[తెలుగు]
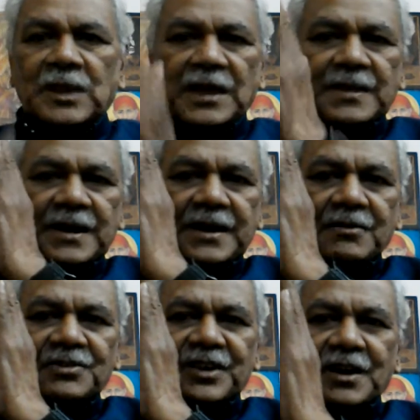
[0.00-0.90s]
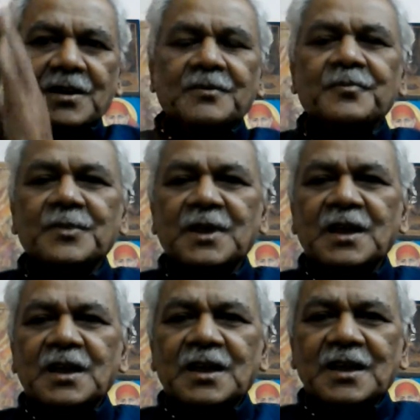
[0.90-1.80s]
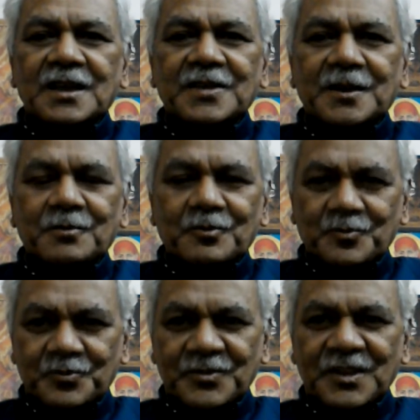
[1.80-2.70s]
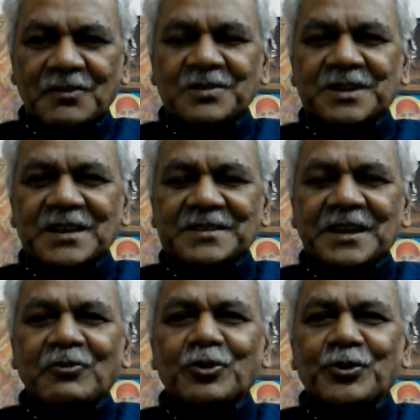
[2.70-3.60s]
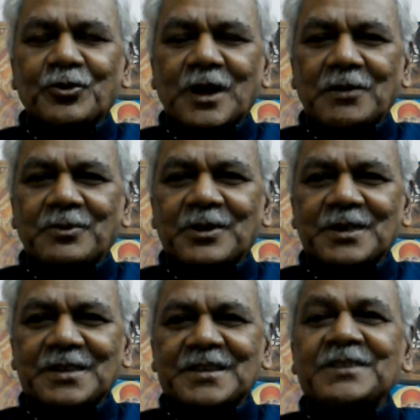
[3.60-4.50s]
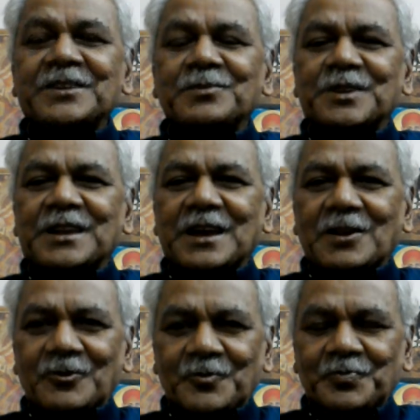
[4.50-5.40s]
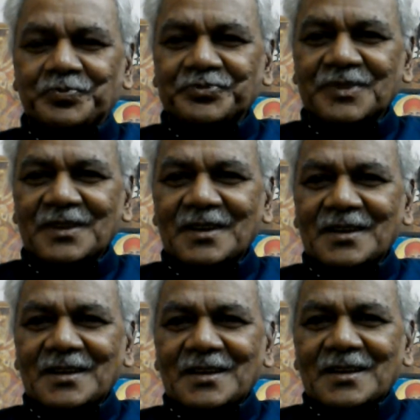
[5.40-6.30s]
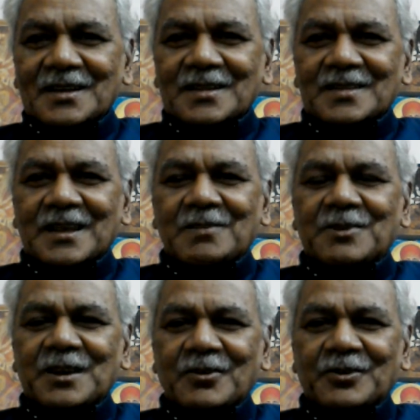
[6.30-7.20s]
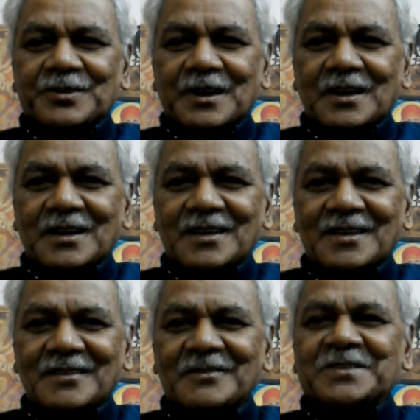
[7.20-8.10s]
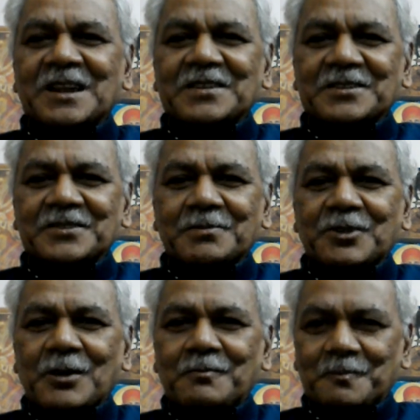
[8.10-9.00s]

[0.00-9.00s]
అందరికీ నమస్కారం ఈ దినం విశ్లేషణ ఓటింగ్ కూడా అయిపోయింది జిహెచ్ఎంసీ ఎన్నికలు దాని మీద కొంత విశ్లేషణ జరుపుదాం